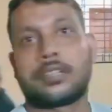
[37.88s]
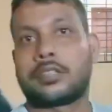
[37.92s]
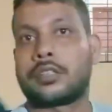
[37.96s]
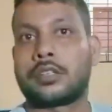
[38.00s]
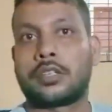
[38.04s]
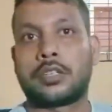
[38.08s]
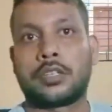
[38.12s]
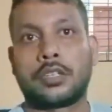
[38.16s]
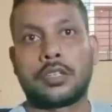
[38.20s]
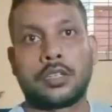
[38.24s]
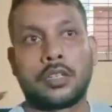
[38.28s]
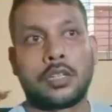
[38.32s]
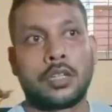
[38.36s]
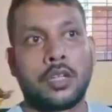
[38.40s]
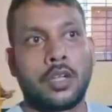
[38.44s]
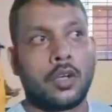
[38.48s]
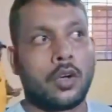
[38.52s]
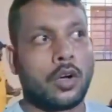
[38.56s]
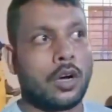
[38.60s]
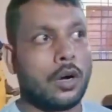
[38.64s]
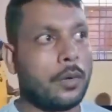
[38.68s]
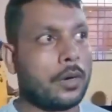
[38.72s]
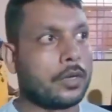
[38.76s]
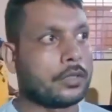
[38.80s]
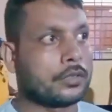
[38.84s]
ঘটনার
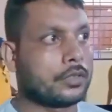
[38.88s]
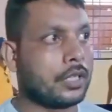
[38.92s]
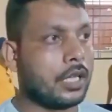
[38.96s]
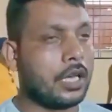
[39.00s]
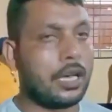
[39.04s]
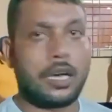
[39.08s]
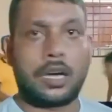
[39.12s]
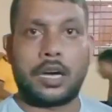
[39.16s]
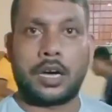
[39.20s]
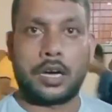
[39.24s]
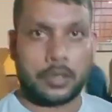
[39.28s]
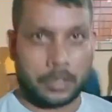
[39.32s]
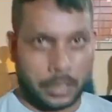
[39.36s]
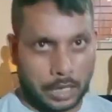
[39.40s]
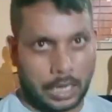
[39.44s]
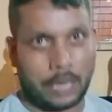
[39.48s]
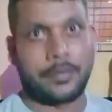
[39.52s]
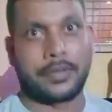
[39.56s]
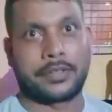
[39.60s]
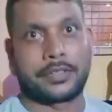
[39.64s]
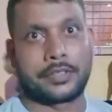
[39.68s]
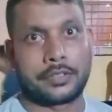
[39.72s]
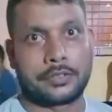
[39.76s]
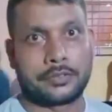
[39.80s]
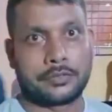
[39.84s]
বিবরণে জানা
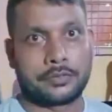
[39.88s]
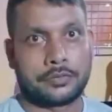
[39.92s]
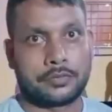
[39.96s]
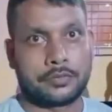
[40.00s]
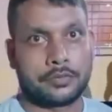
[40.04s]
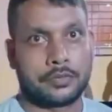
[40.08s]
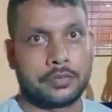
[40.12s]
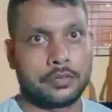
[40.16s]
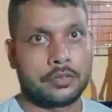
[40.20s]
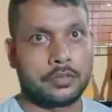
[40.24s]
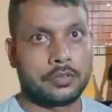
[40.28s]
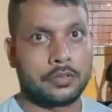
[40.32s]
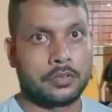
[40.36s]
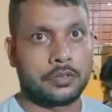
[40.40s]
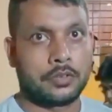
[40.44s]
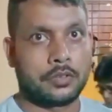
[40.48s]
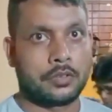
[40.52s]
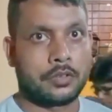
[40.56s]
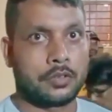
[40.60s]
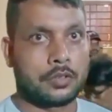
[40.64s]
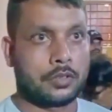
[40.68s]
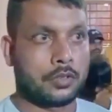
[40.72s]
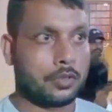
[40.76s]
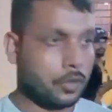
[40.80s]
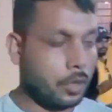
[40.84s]
যায় রবিবার
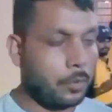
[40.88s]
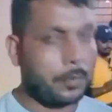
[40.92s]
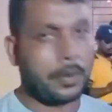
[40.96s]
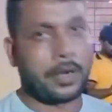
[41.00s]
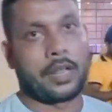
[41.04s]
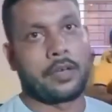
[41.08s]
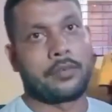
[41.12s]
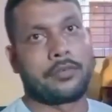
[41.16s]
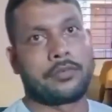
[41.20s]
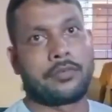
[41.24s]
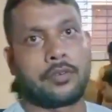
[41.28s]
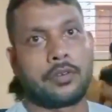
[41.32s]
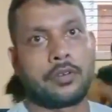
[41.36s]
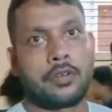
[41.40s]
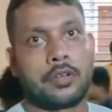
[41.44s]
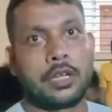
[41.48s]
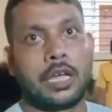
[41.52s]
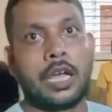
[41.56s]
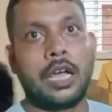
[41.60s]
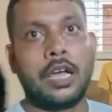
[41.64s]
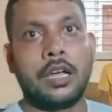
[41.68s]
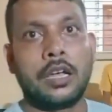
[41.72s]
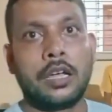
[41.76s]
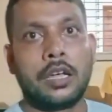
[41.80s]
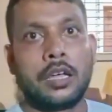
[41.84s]
রাত সাড়ে আটটা
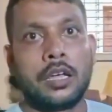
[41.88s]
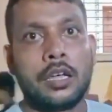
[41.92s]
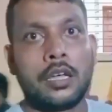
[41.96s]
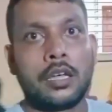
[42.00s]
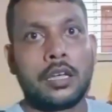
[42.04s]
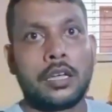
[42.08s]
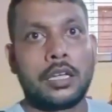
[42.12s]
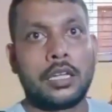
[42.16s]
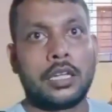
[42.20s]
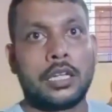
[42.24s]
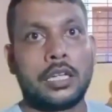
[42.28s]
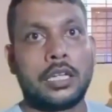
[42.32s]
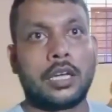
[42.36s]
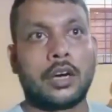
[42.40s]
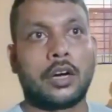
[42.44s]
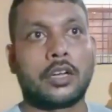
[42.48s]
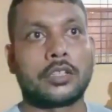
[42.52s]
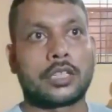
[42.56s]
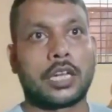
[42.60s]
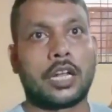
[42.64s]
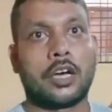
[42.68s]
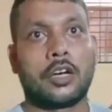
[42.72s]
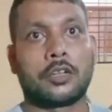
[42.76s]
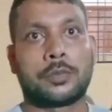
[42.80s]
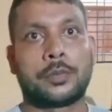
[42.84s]
নাগাদ দয়াপুর
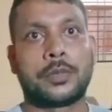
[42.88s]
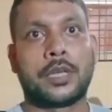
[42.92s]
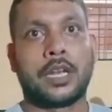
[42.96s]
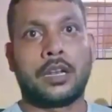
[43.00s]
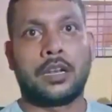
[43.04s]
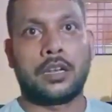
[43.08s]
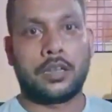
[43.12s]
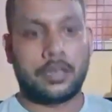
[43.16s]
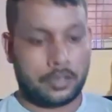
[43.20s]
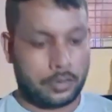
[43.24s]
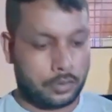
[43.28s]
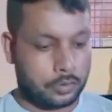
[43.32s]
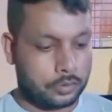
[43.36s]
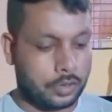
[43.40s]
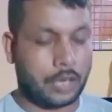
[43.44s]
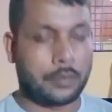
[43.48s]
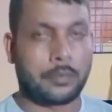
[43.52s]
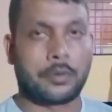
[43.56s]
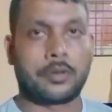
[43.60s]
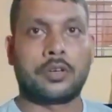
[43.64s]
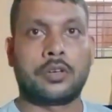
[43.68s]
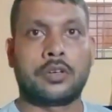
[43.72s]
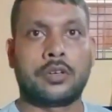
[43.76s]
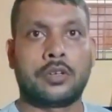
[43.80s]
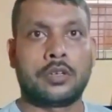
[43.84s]
রোডের বাসিন্দা
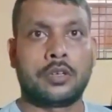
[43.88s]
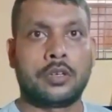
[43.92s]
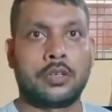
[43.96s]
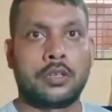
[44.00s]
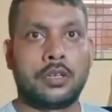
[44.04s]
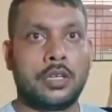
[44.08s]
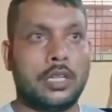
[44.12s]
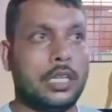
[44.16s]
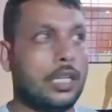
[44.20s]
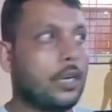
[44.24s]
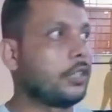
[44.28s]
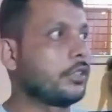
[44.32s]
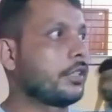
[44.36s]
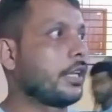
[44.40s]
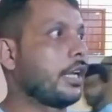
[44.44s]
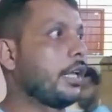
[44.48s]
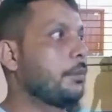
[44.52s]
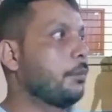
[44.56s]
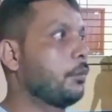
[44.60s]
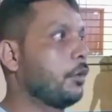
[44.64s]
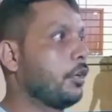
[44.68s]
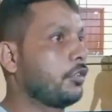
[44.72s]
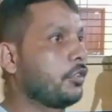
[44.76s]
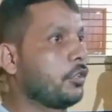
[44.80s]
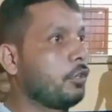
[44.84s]
সাধন
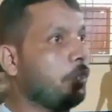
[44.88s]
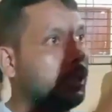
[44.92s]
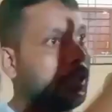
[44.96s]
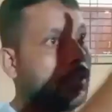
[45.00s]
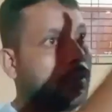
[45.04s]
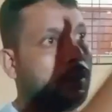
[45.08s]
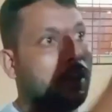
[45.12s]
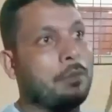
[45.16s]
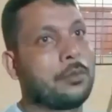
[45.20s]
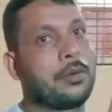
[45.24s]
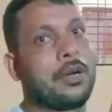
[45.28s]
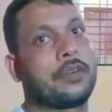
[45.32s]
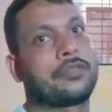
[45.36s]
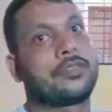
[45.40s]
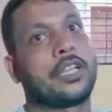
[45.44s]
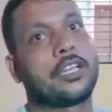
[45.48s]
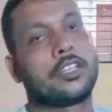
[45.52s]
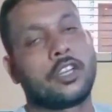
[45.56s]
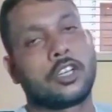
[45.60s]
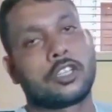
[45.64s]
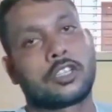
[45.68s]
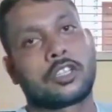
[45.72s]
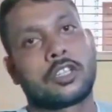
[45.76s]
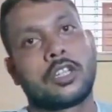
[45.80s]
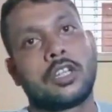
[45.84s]
সিংয়ের ছেলে
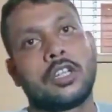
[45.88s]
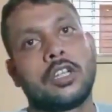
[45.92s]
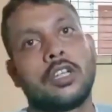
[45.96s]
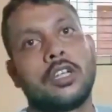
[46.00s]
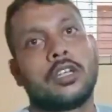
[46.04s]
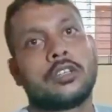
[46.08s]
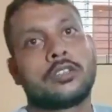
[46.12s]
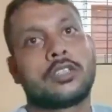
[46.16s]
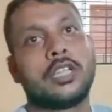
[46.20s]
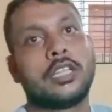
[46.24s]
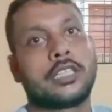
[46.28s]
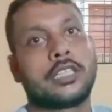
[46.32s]
প্রীতম সিং